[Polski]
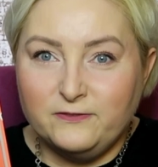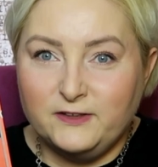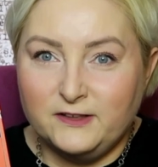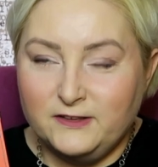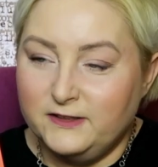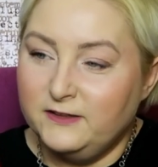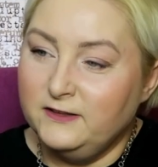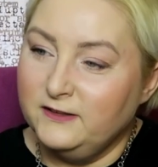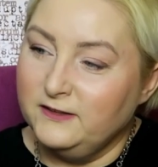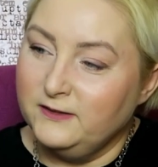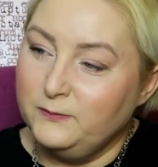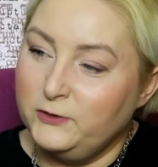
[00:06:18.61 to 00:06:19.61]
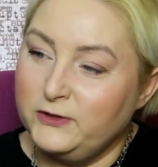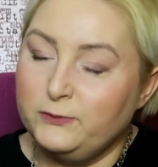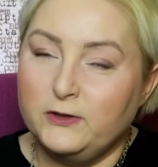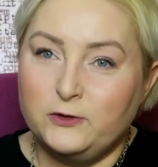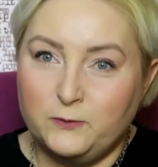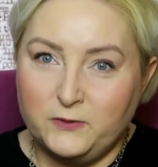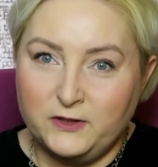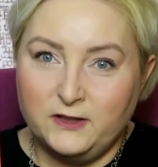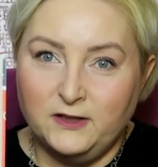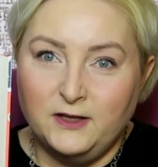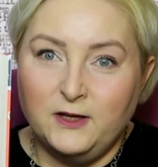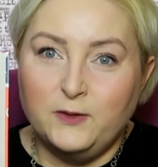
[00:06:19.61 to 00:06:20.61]
kiedy przysłano mi
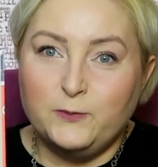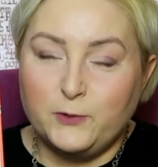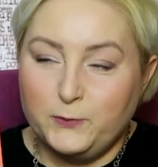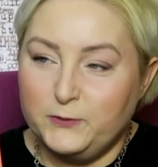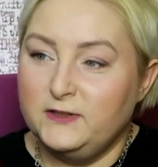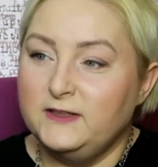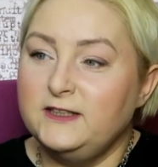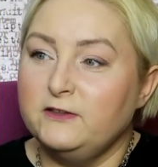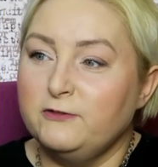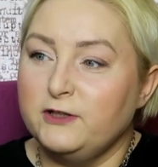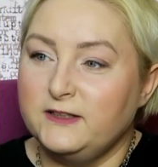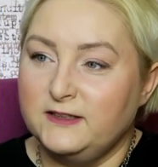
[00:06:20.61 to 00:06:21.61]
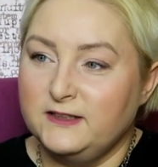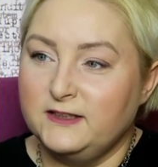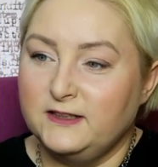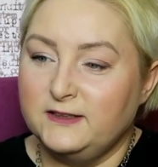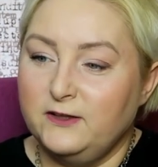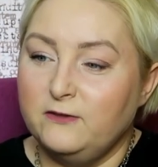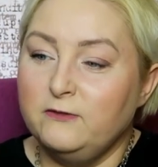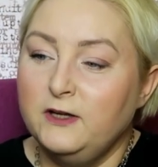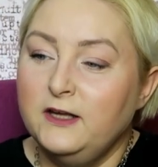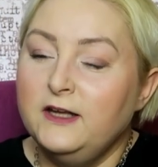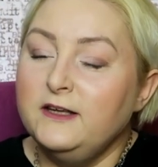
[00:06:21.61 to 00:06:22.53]
propozycję recenzencką,